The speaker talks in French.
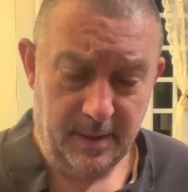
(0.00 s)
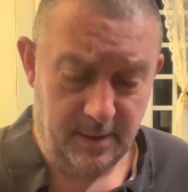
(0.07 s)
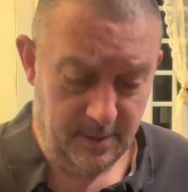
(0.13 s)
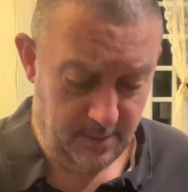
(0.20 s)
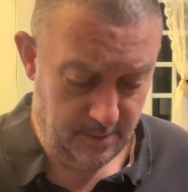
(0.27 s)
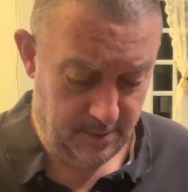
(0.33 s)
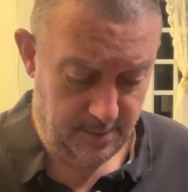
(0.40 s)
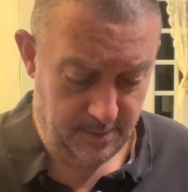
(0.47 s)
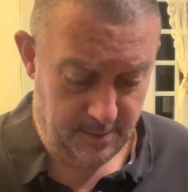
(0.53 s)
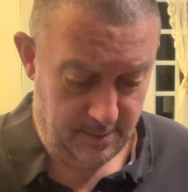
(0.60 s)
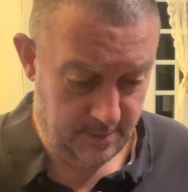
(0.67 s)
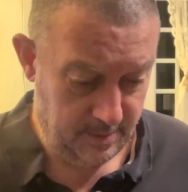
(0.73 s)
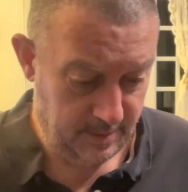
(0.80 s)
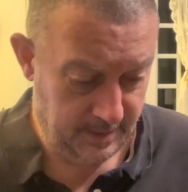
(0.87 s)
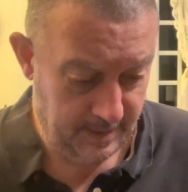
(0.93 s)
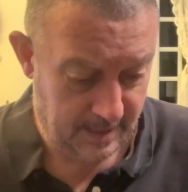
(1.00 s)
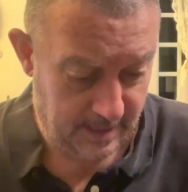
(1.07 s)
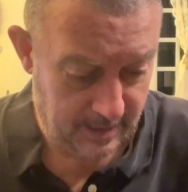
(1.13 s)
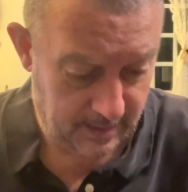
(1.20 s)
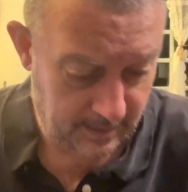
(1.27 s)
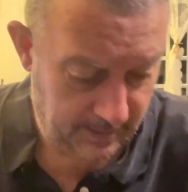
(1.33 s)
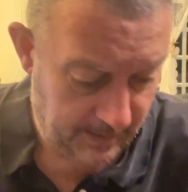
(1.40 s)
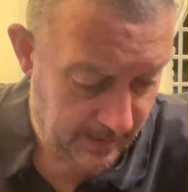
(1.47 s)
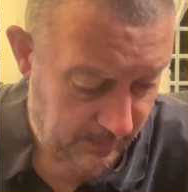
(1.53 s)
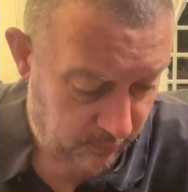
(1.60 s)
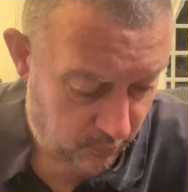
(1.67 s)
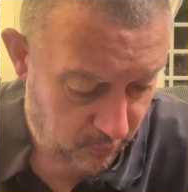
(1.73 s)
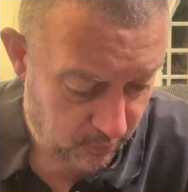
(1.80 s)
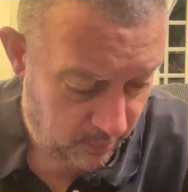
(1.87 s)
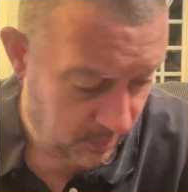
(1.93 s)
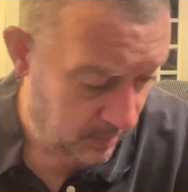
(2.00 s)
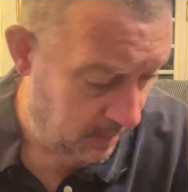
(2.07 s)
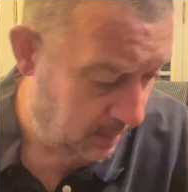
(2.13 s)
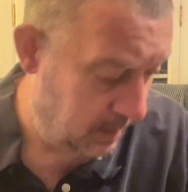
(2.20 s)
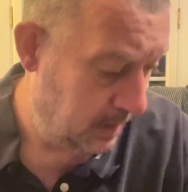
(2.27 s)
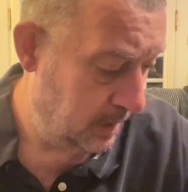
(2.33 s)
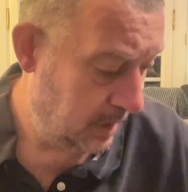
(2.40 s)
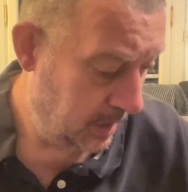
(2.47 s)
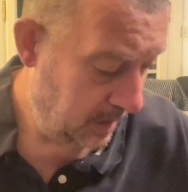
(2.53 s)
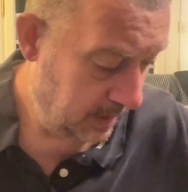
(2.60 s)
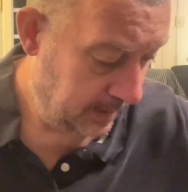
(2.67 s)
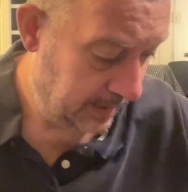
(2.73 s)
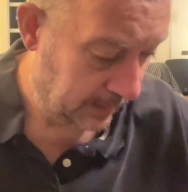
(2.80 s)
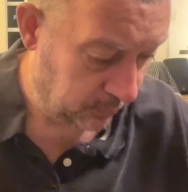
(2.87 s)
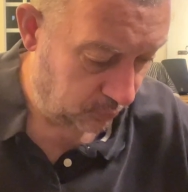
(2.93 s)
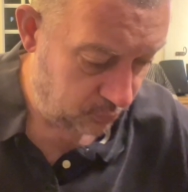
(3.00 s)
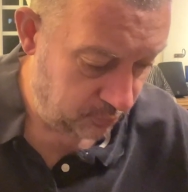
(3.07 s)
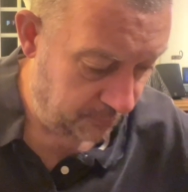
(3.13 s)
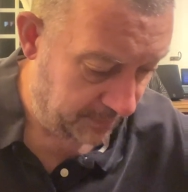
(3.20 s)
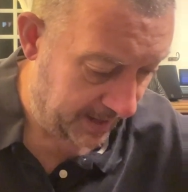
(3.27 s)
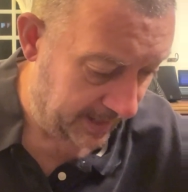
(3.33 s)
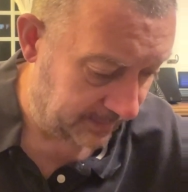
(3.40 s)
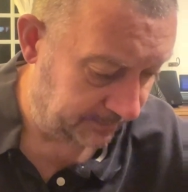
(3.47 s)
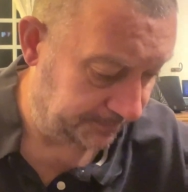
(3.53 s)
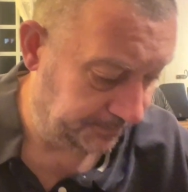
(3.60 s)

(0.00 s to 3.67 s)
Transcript: Euh, il, a, il, a trop, il a trop souffert.